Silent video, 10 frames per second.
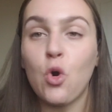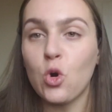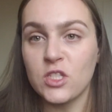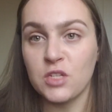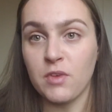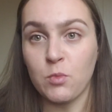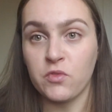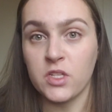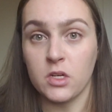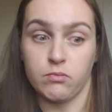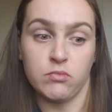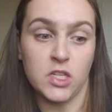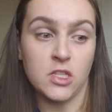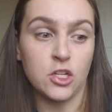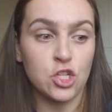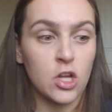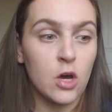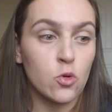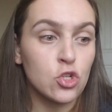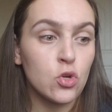по отзывам у всех достаточно
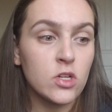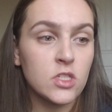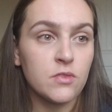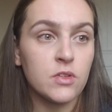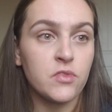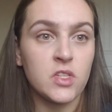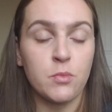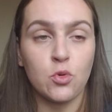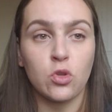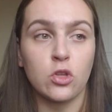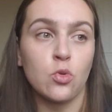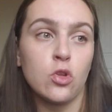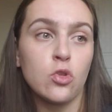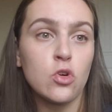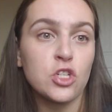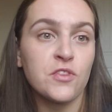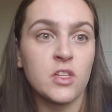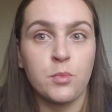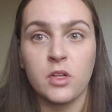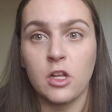хорошие отзывы, все берут одно и то же,
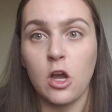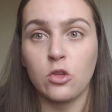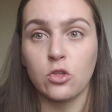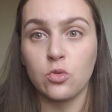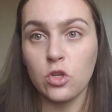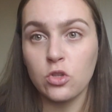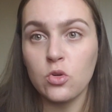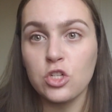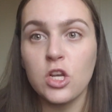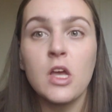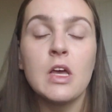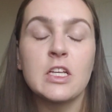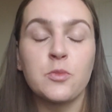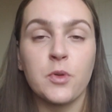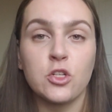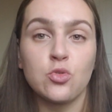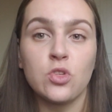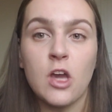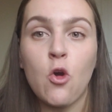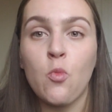все предлагают одно и то же. Спрошу
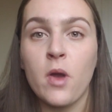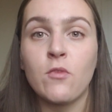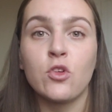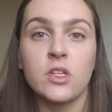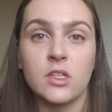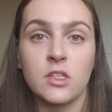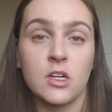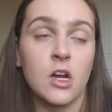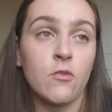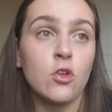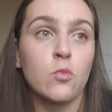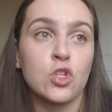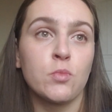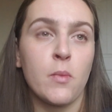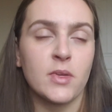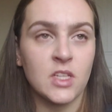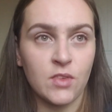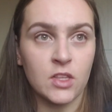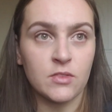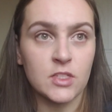я у моего риэлтора, кого он может мне
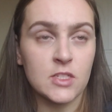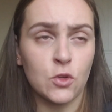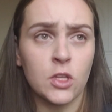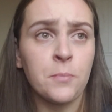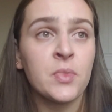посоветовать. Вот.